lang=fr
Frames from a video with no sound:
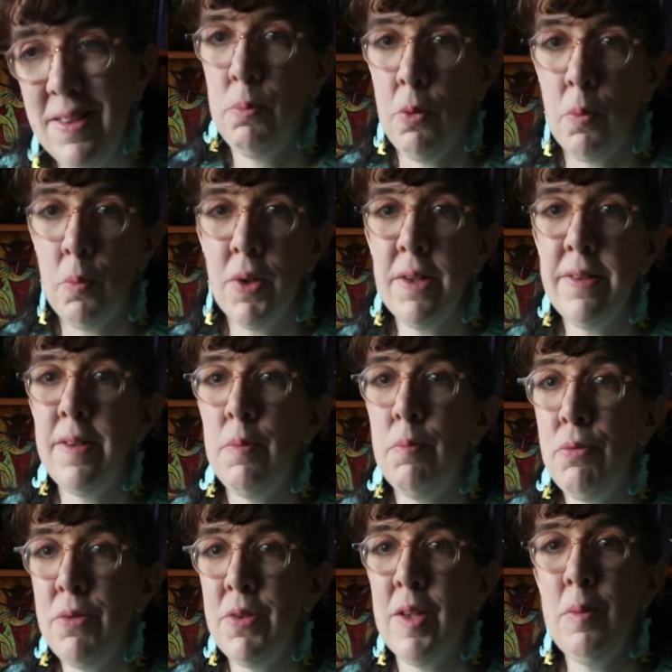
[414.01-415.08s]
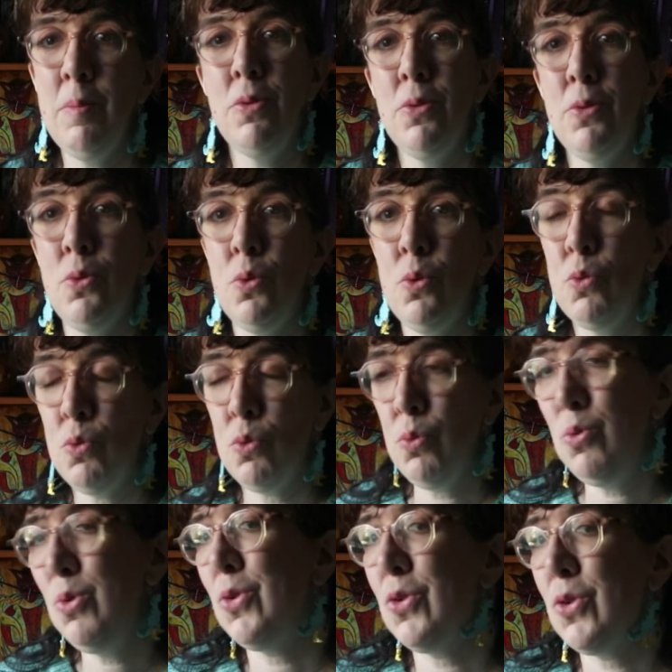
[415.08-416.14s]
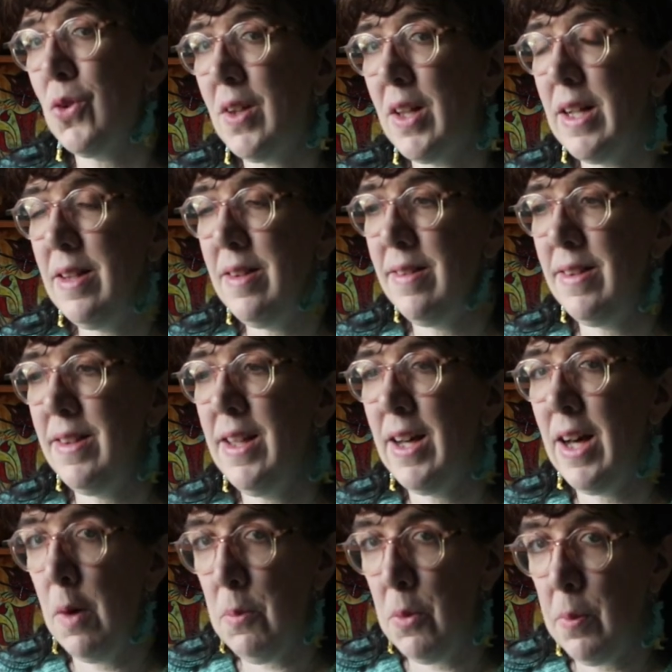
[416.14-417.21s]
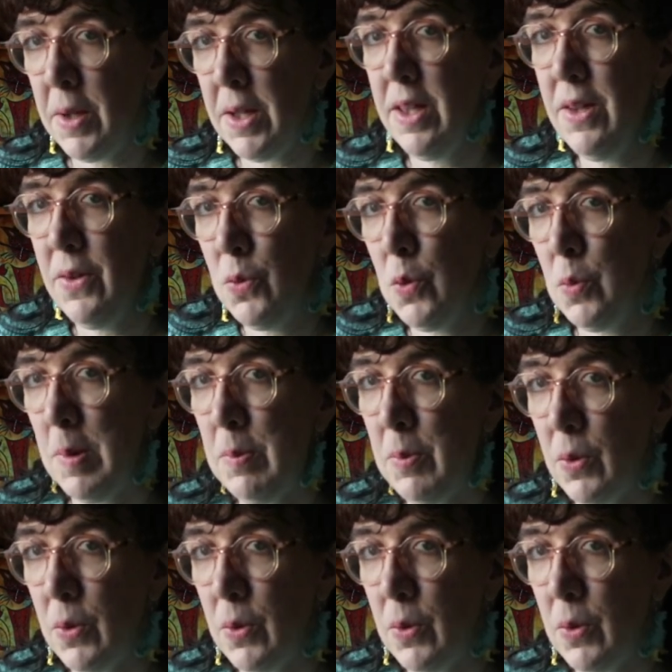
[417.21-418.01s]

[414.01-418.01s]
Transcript: Pour moi, c'est plus simple de tout centraliser à peu près au même